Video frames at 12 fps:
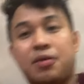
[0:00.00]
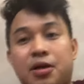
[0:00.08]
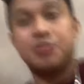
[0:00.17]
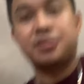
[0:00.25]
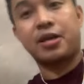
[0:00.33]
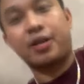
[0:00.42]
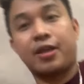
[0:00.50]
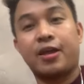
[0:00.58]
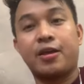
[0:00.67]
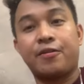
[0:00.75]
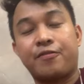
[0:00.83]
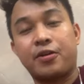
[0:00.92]
Car
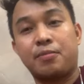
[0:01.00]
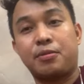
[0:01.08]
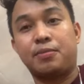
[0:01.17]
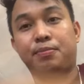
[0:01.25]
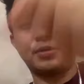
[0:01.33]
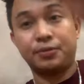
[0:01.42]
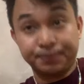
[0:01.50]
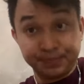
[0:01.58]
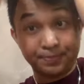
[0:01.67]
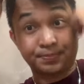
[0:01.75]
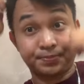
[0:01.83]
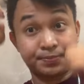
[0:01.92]
Serie if ever po.
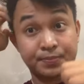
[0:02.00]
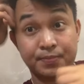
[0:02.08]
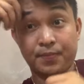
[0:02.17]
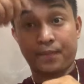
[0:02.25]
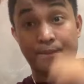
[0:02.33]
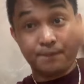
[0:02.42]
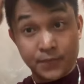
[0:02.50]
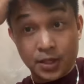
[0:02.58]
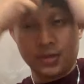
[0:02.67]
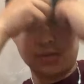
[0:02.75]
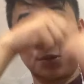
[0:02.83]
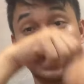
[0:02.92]

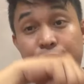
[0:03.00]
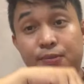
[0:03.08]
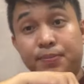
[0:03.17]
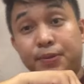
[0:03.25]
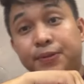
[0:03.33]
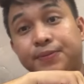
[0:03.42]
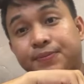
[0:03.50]
So yun po.